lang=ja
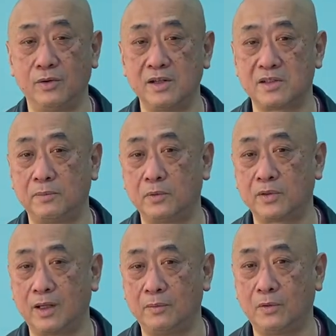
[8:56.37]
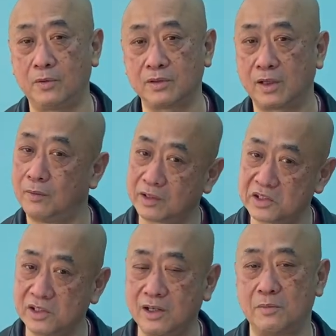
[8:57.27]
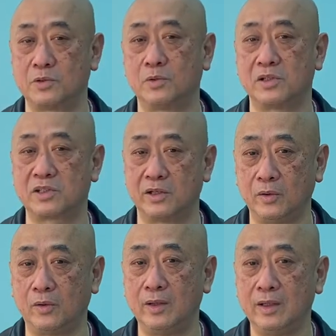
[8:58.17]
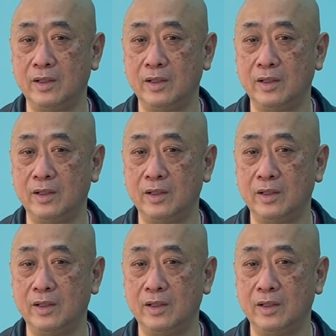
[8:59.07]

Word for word: ファンサポーターもから私なんかもそうですけど、